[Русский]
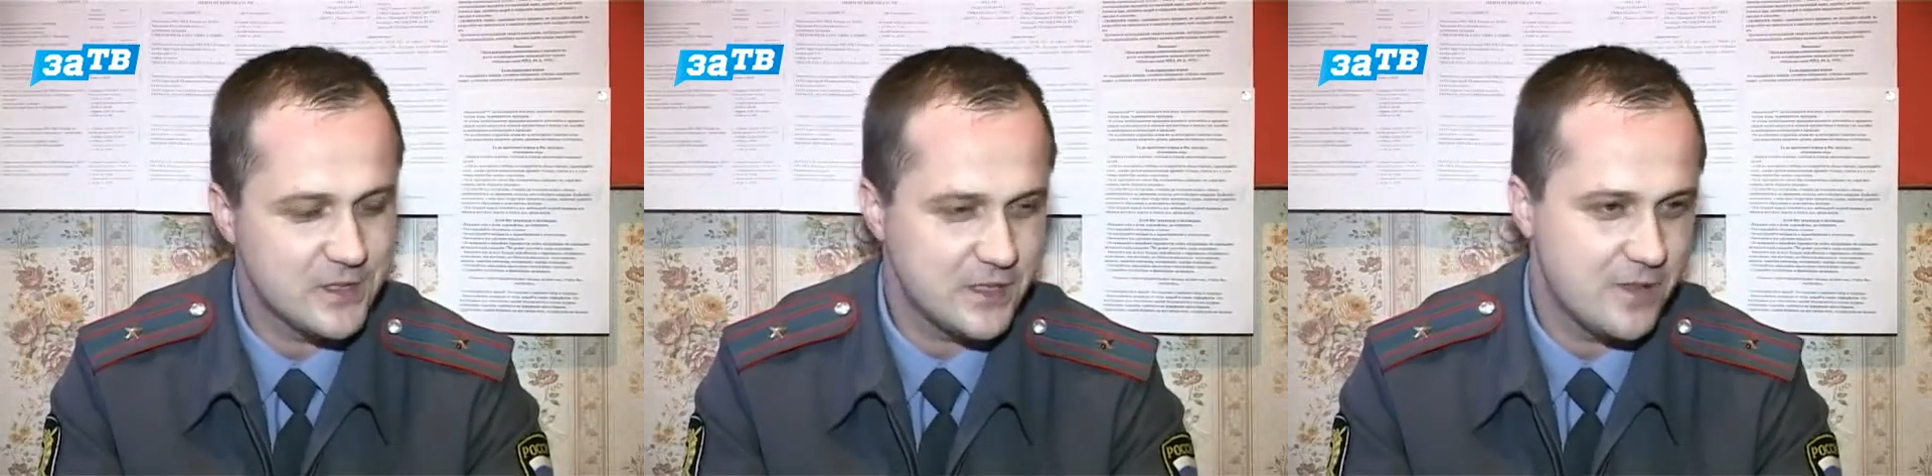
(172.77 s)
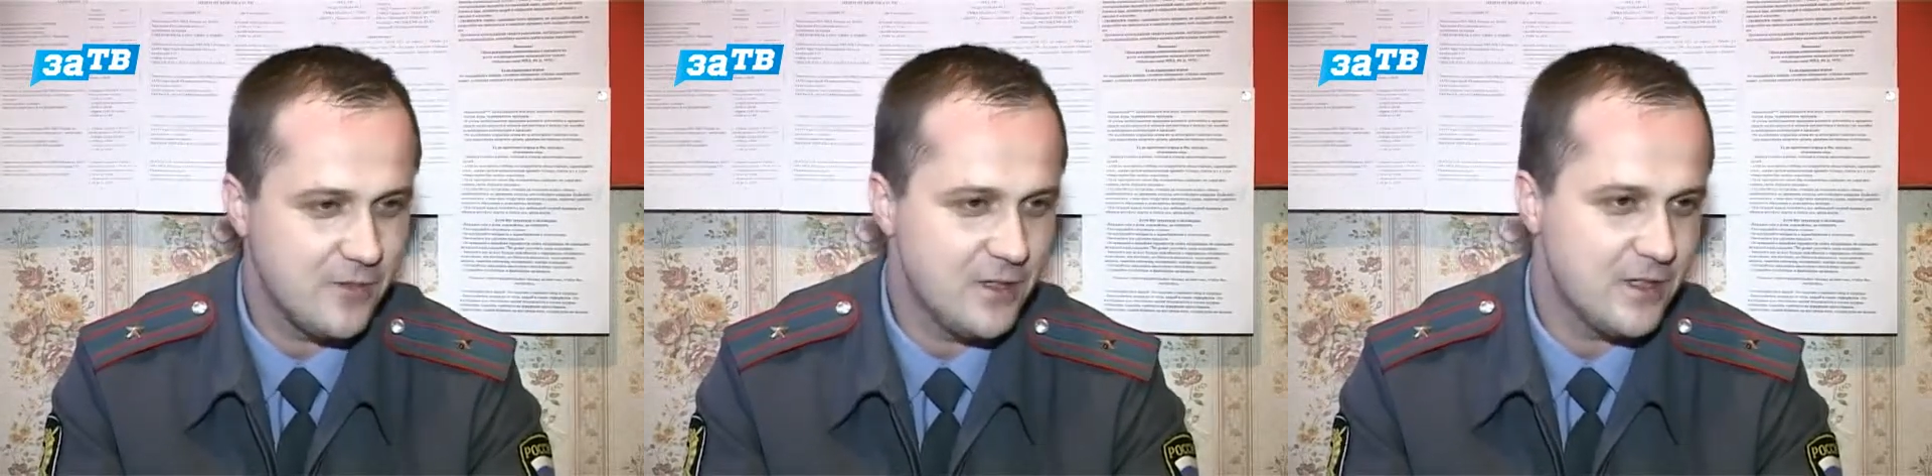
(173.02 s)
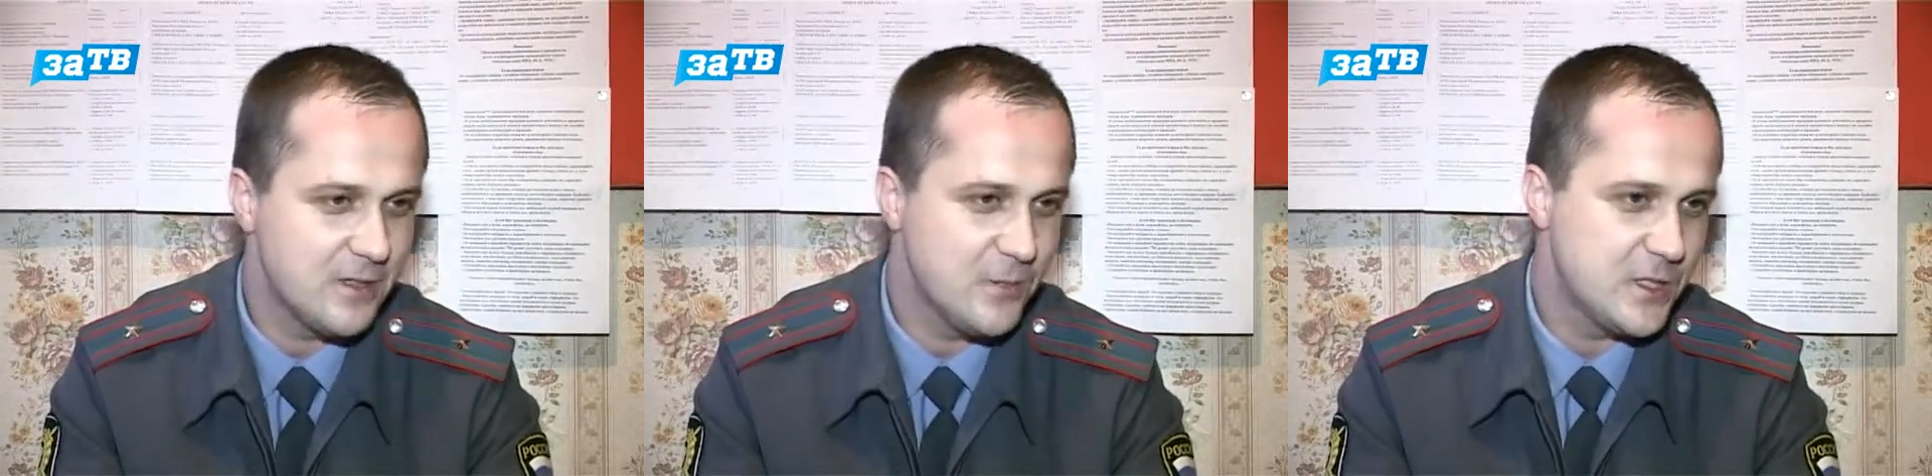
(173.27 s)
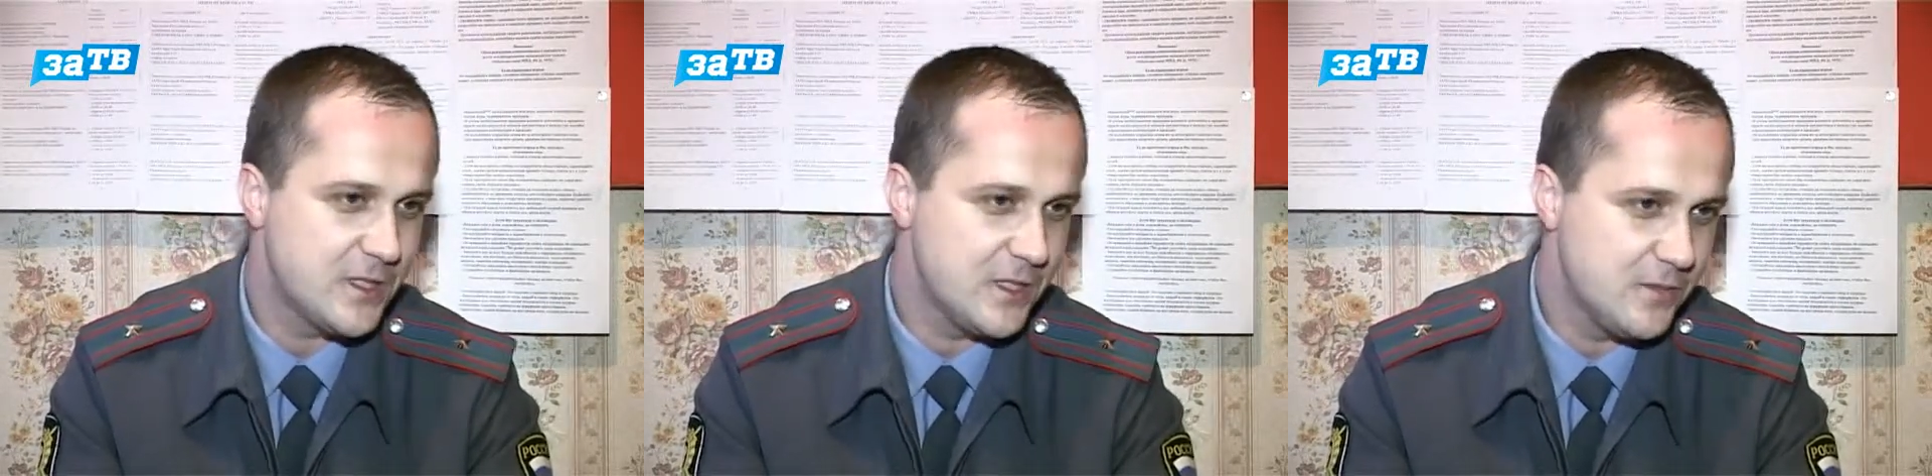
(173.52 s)
составление
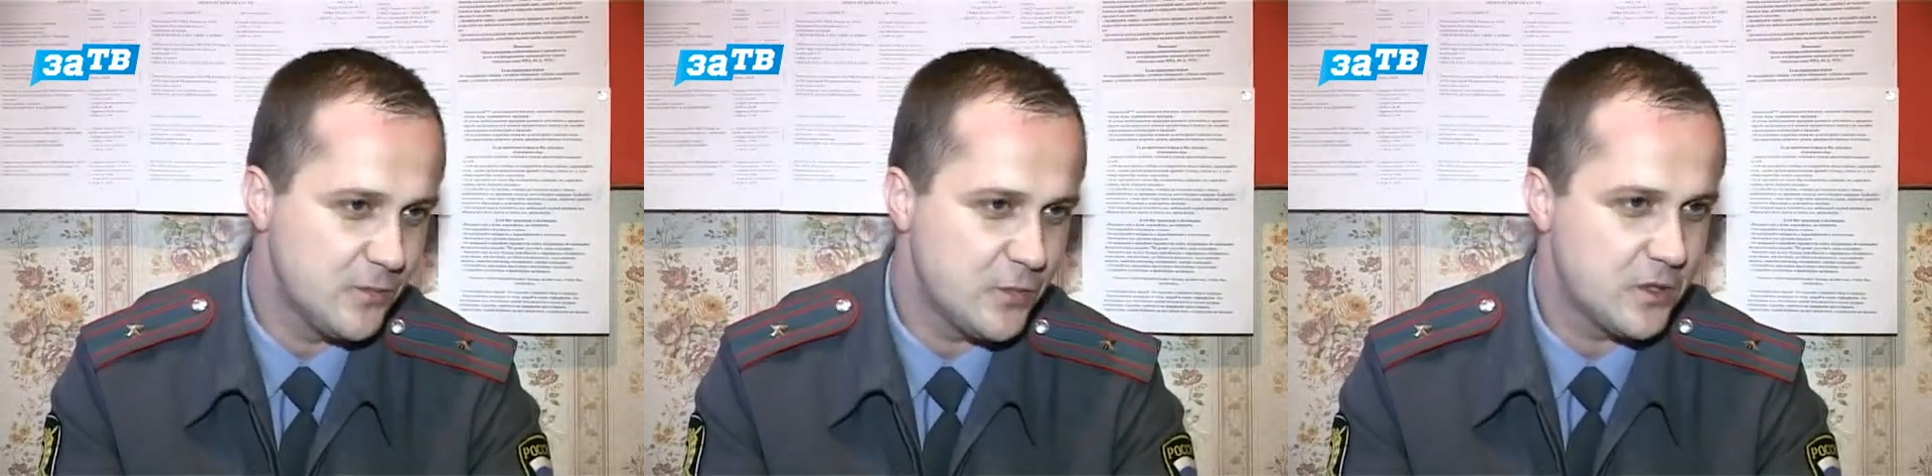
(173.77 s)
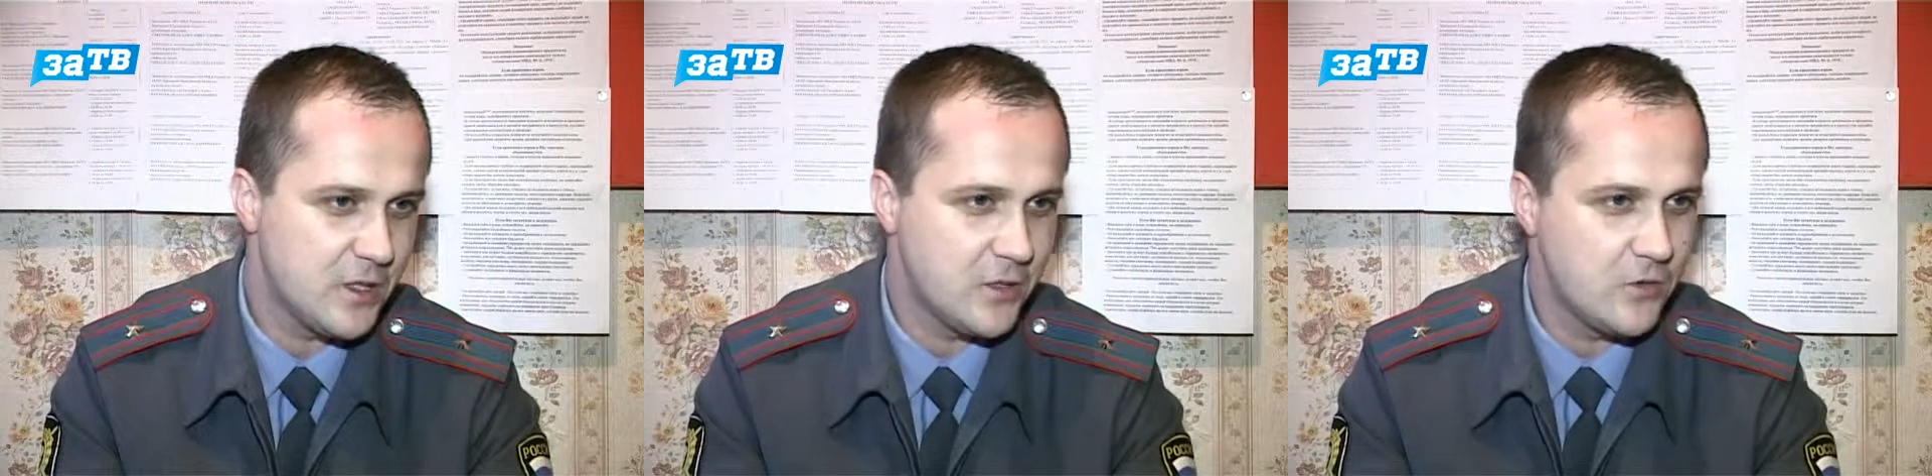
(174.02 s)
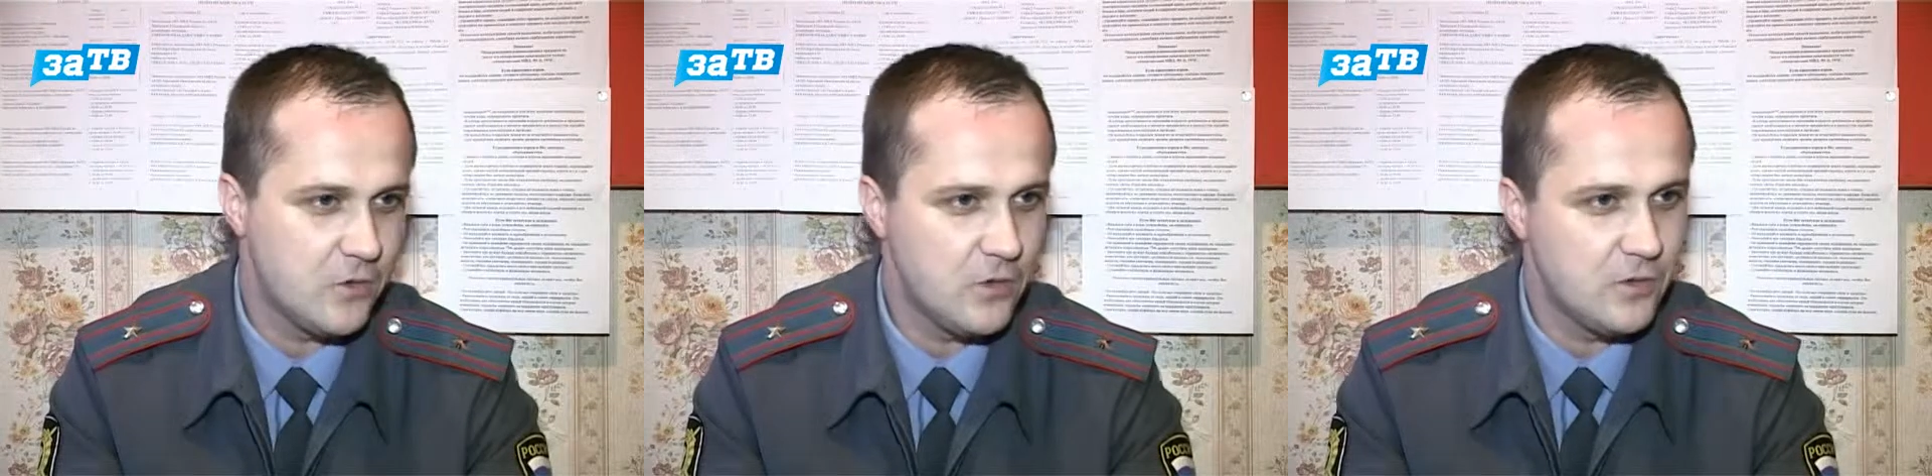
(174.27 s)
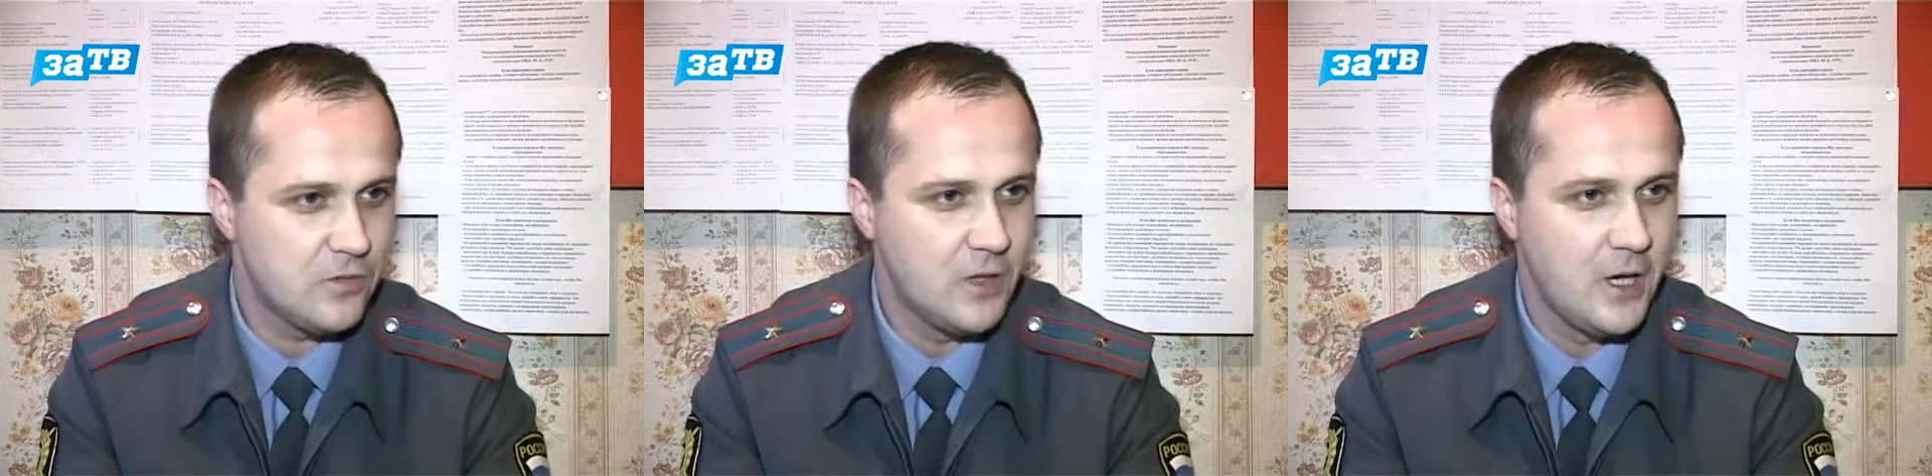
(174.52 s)
административных
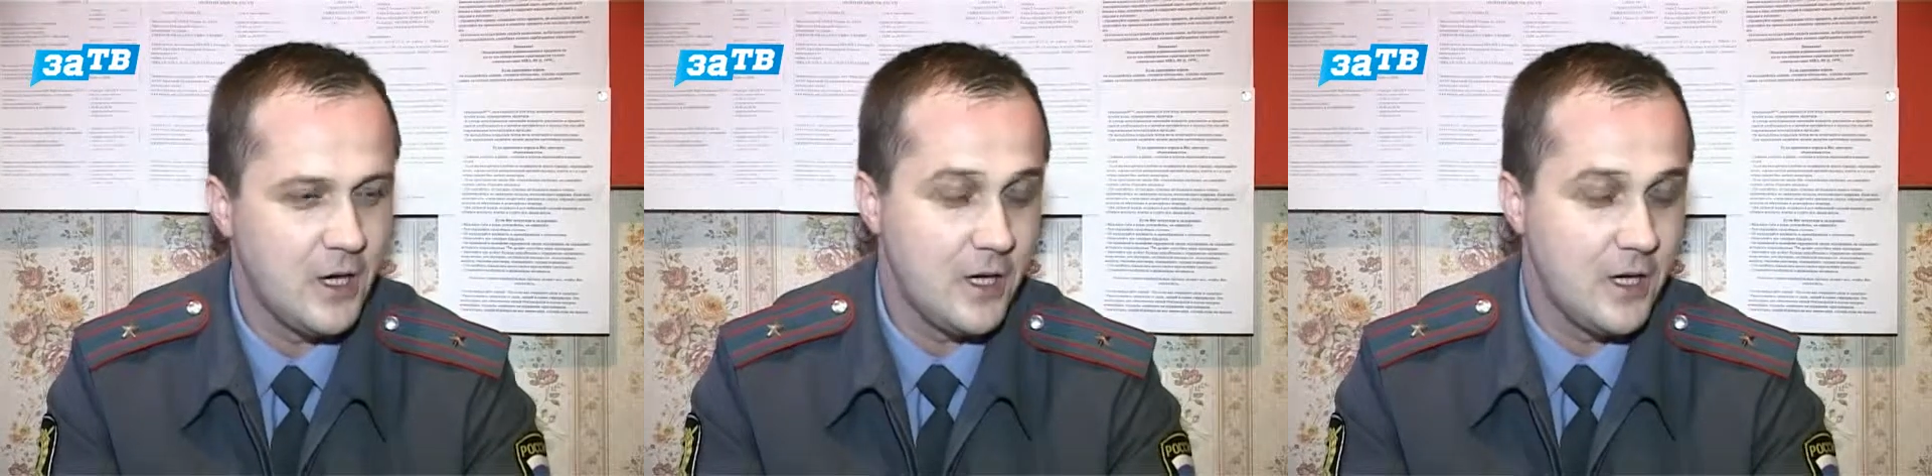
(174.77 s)
протоколов,